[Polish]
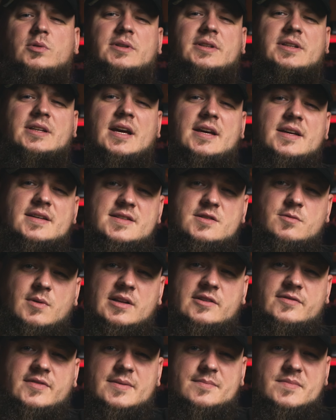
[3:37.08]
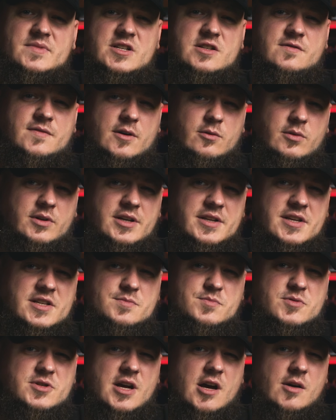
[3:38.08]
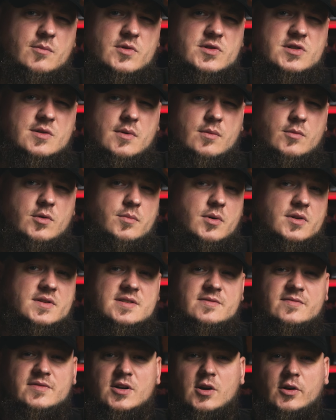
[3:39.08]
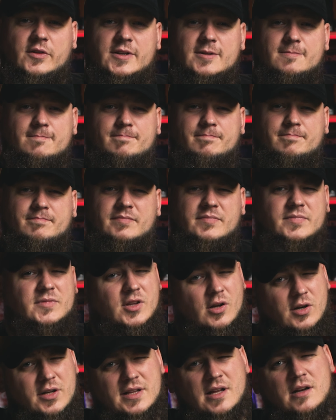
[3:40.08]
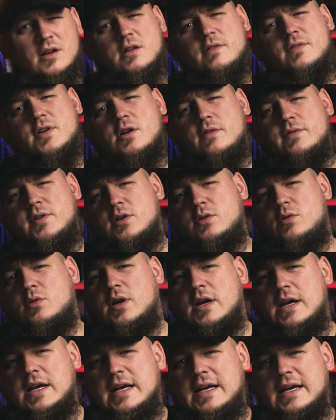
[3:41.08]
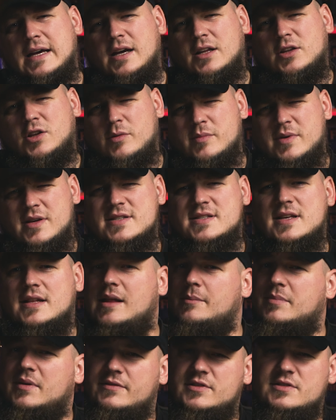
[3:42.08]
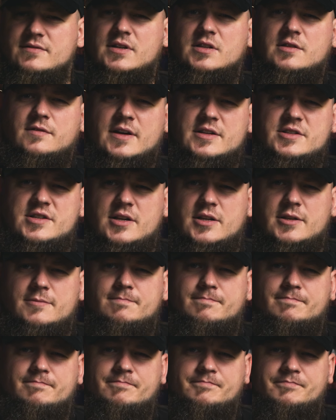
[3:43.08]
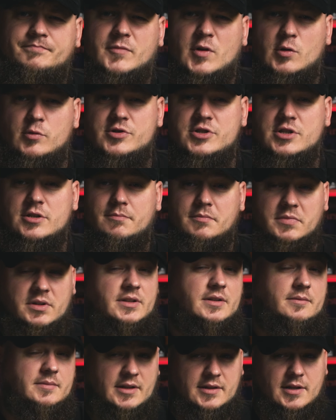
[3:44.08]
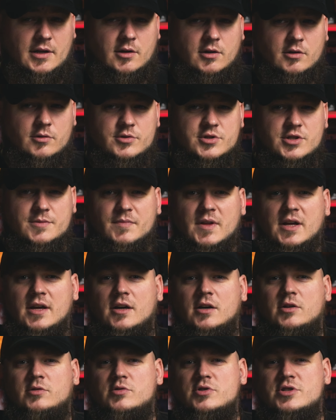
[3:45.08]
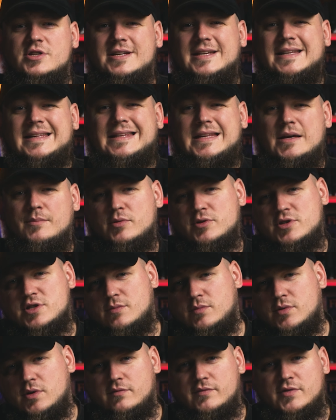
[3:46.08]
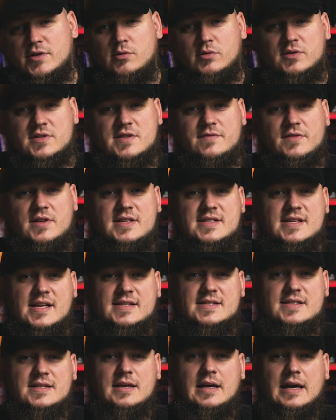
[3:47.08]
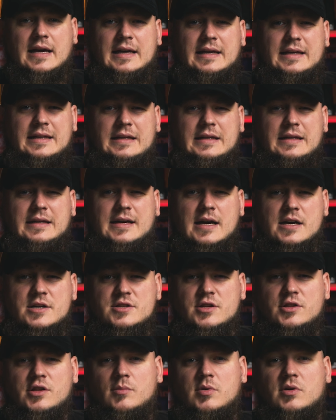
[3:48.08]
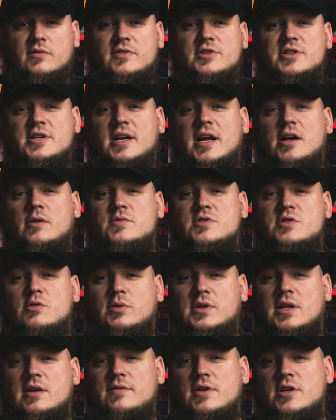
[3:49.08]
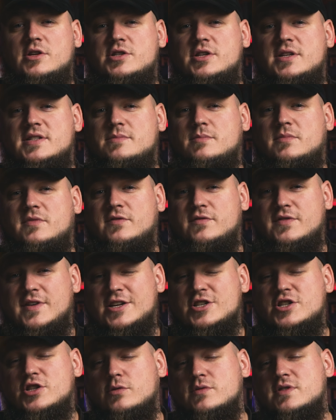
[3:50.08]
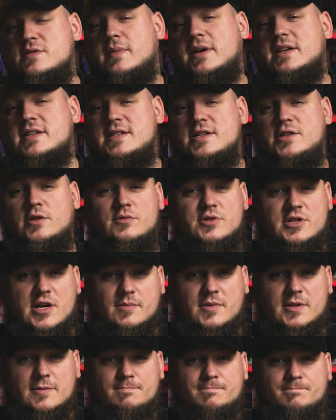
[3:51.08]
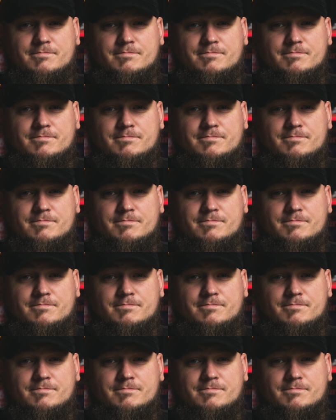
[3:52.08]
nie jest łatwe, zaś warunki nie sprzyjają osobom lubiącym wygody. Dolina Lodowego Wichru to miejsce dla prawdziwych twardzieli. Ludzi, i nie tylko ludzi, którzy nie potrzebują wygód cywilizacji i każde dobro wydzierają skutej wiecznie, wieczną zmarzliną ziemi.